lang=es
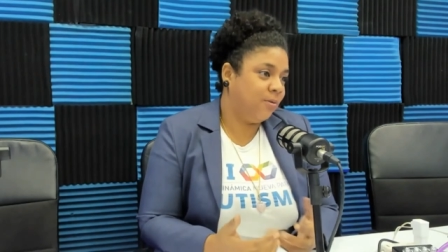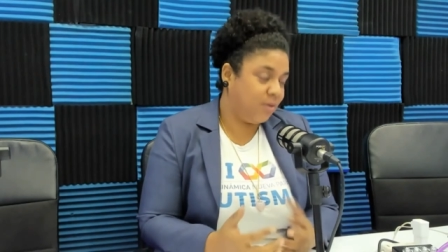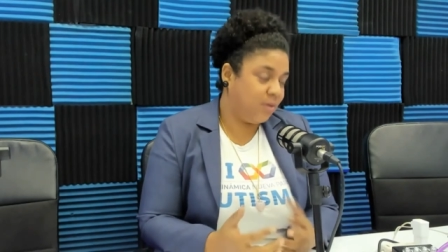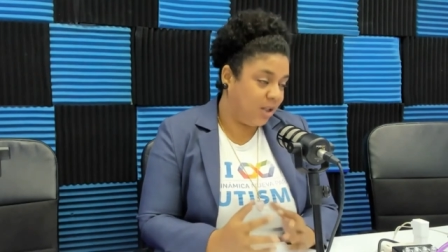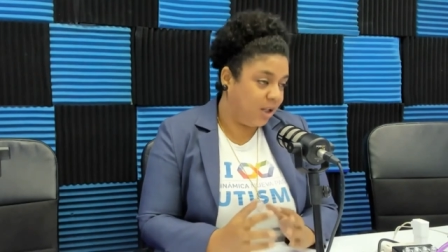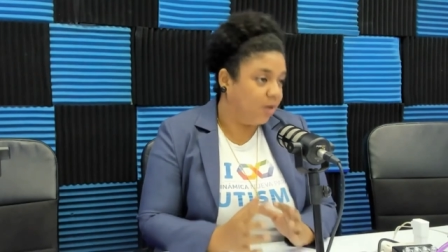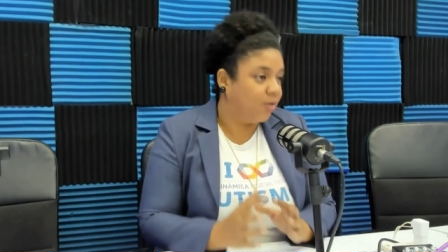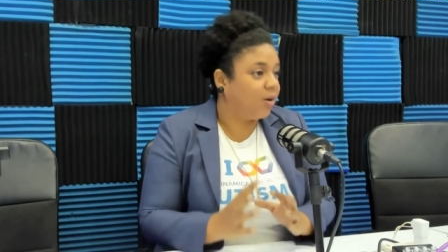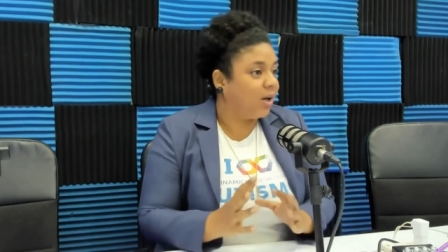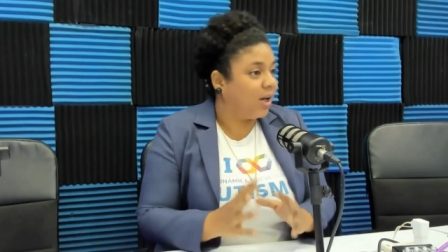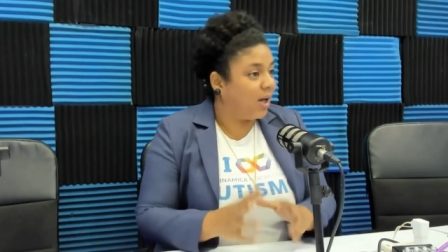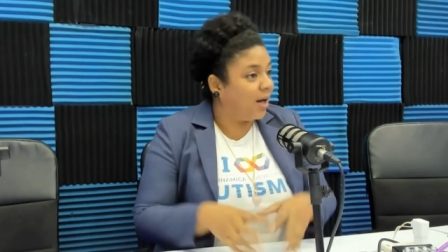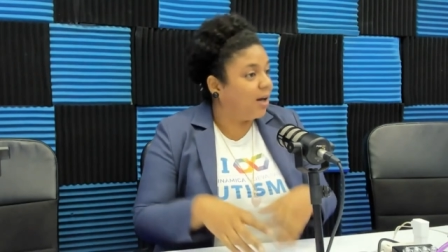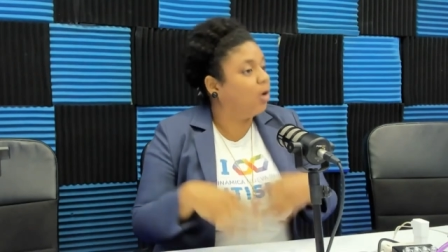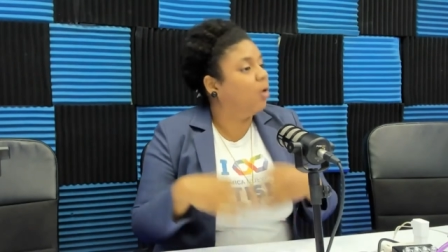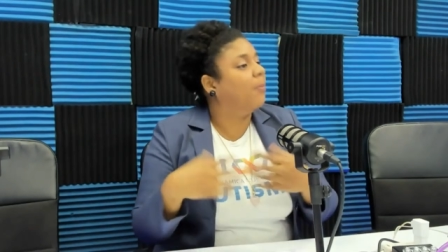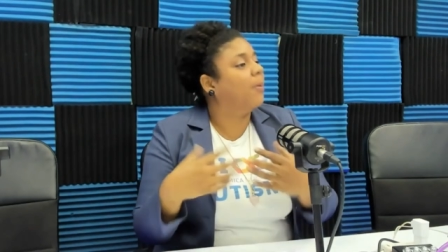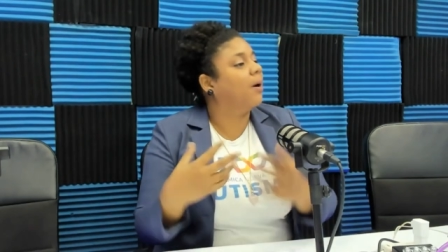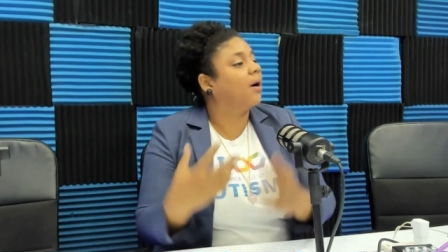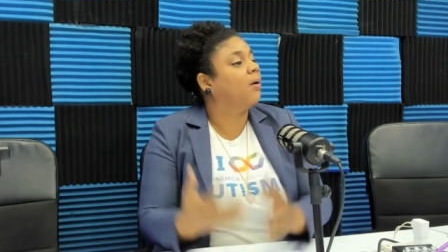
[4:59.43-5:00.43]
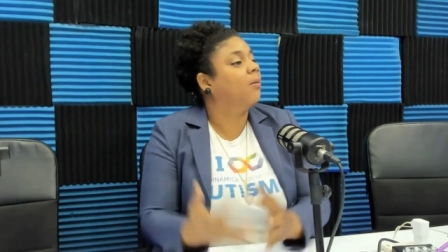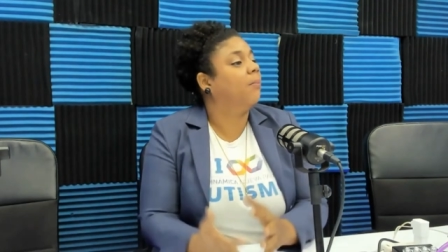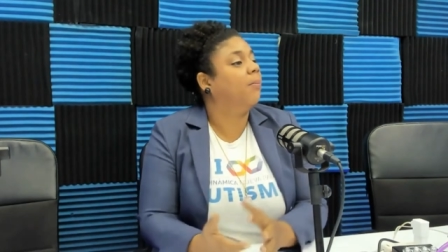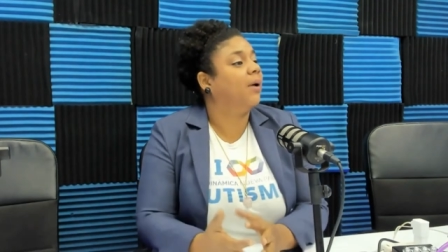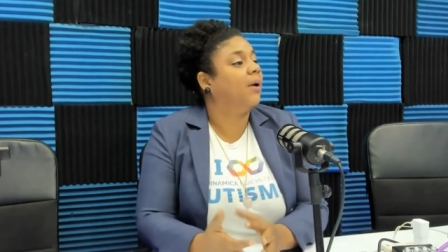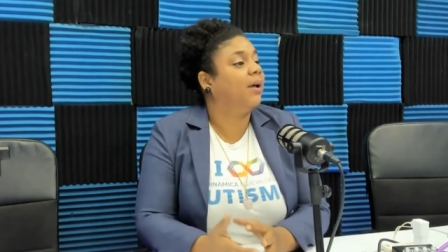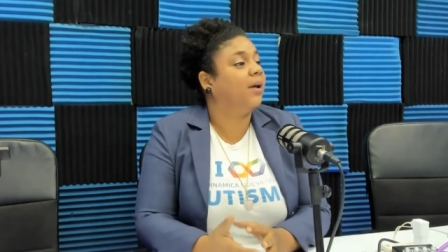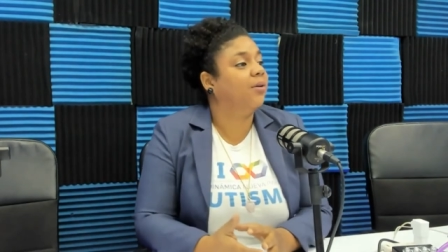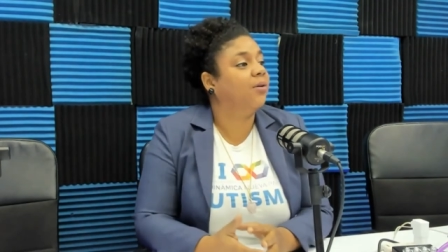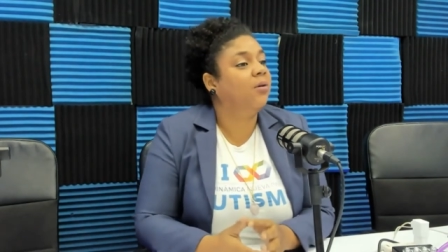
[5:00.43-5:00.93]
sino que es algo más
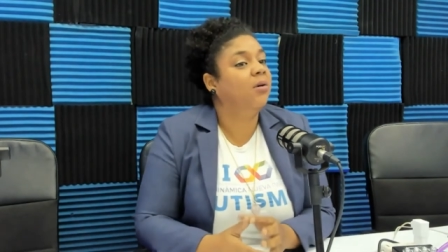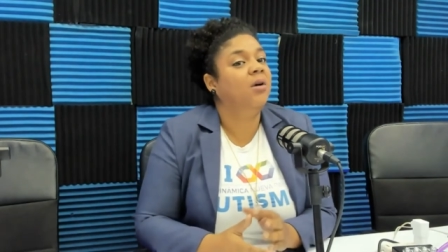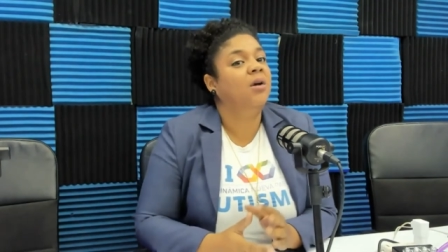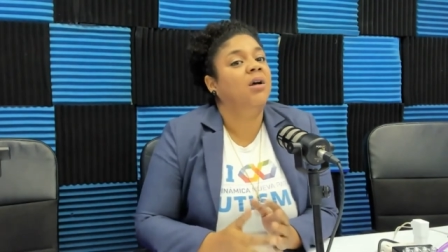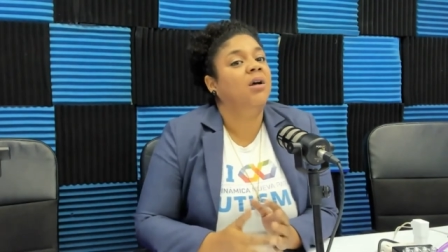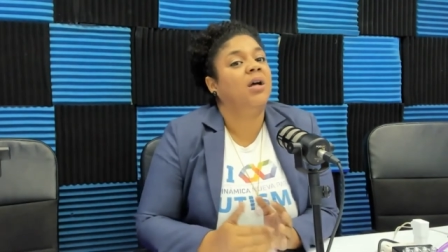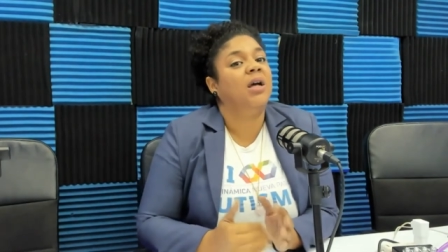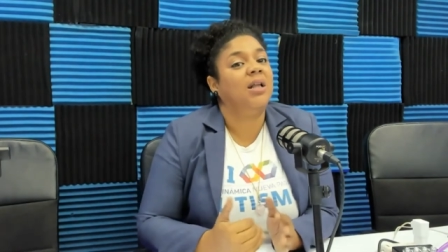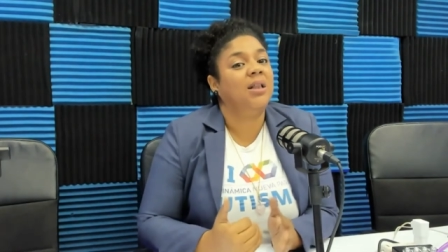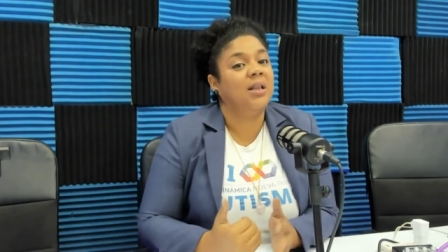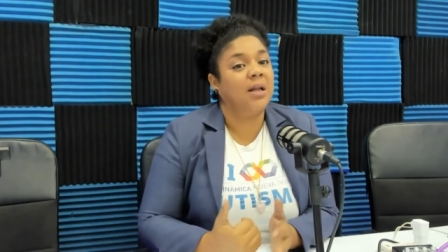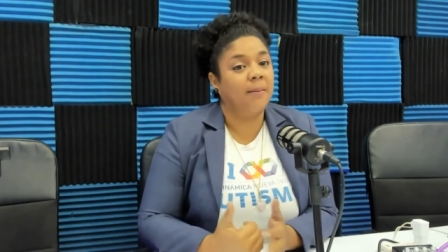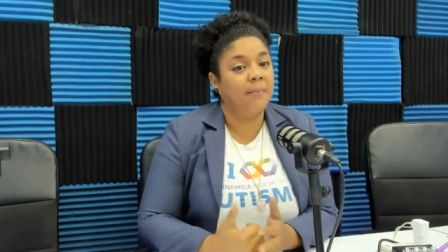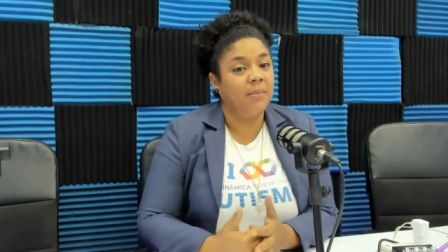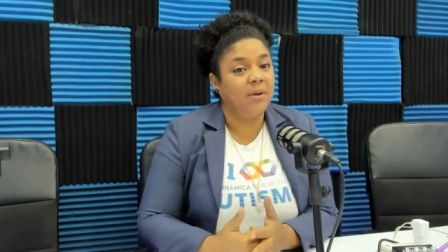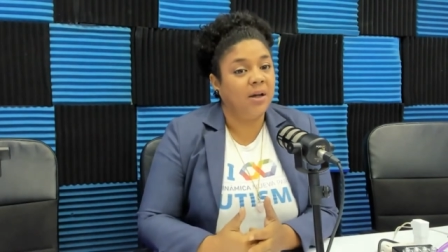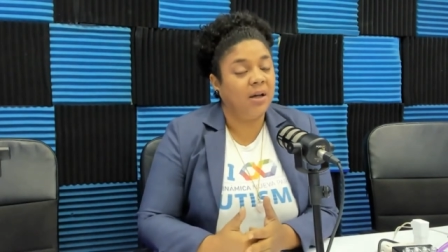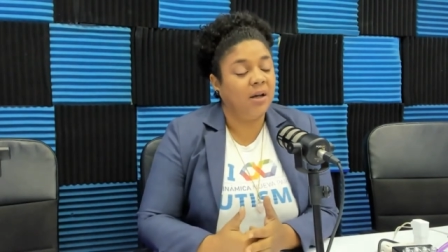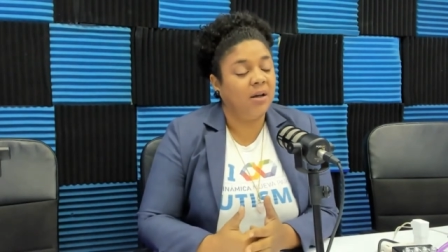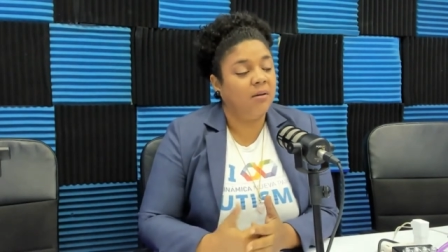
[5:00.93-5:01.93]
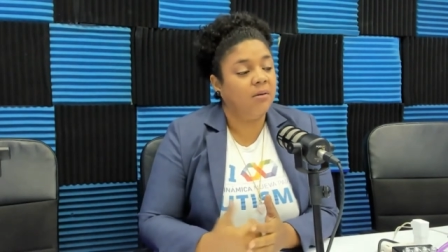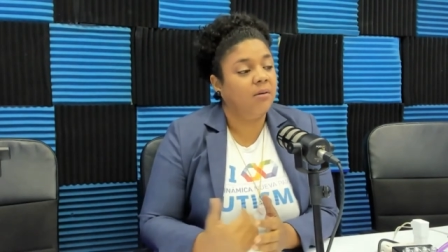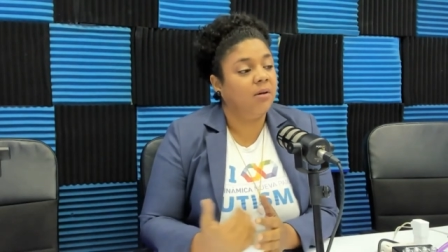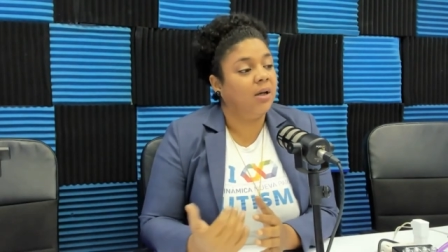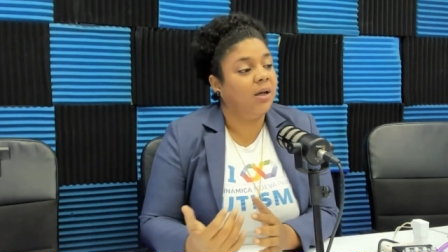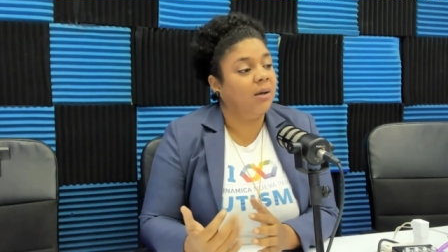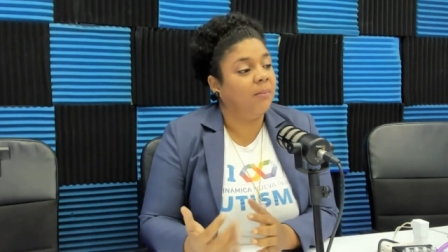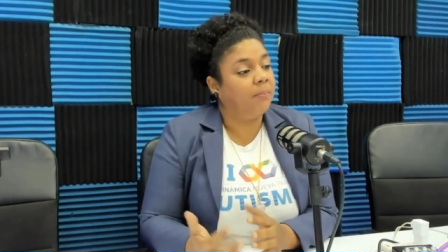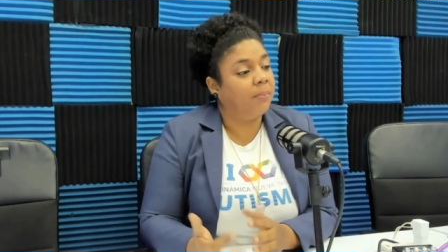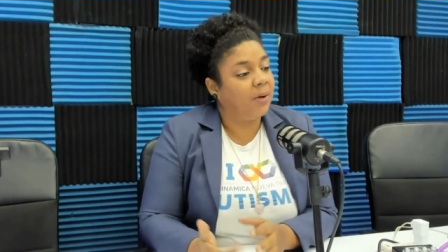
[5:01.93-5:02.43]
complejo, y también
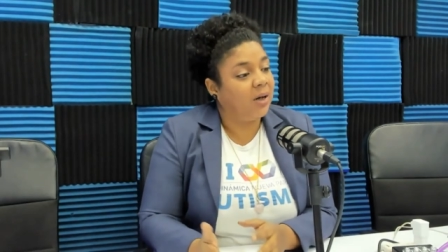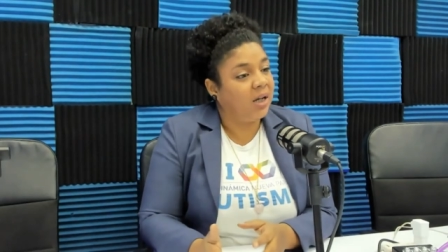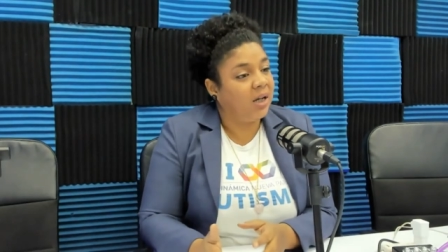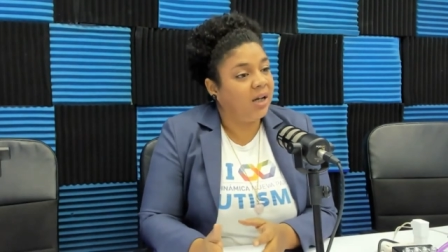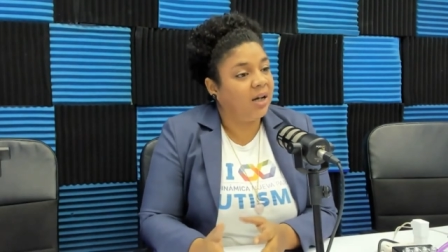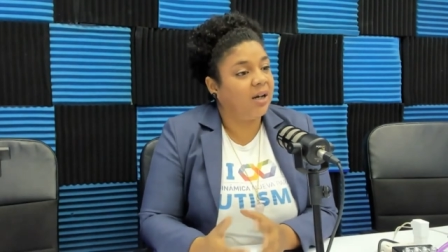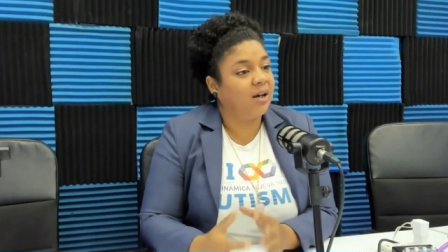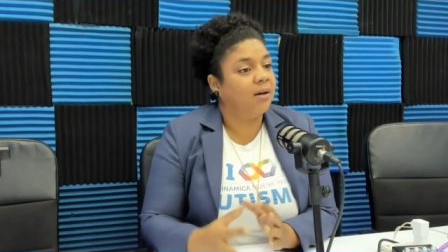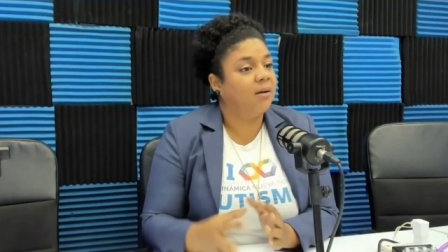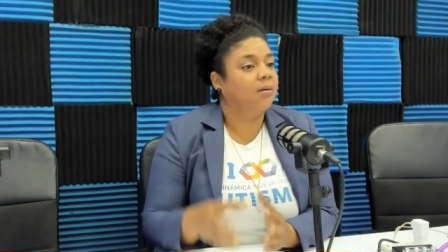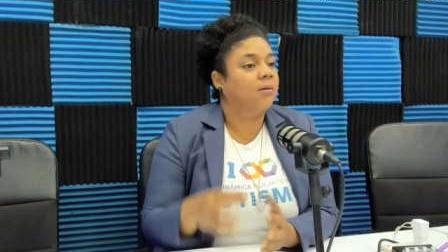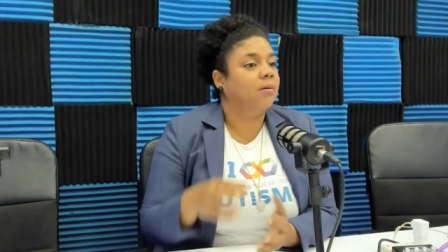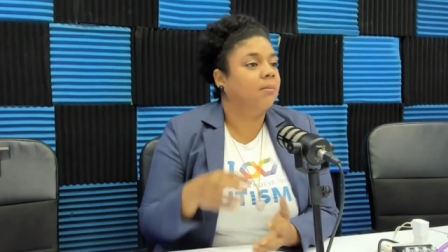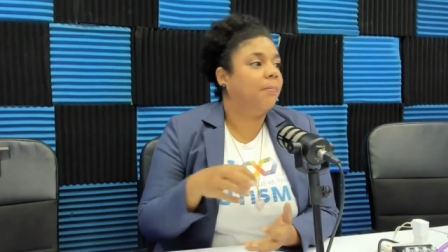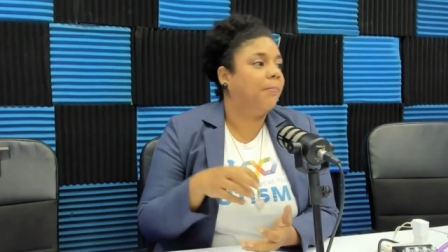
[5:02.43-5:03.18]
implica